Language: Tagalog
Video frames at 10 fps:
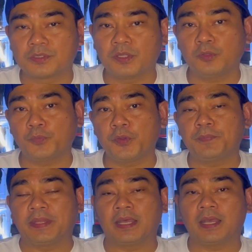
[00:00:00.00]
So ito po
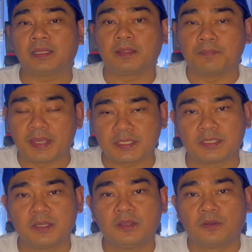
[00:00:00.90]
yung pinaka the
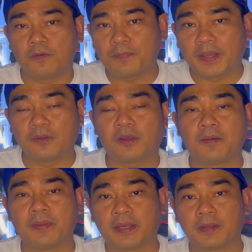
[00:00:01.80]
best kung paano
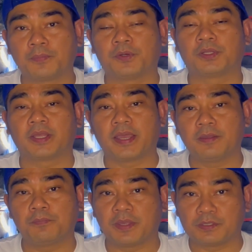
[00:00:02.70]
ka mag-report
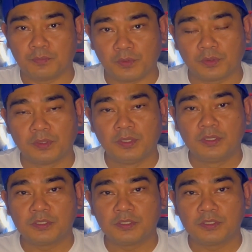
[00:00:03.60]
kay Facebook.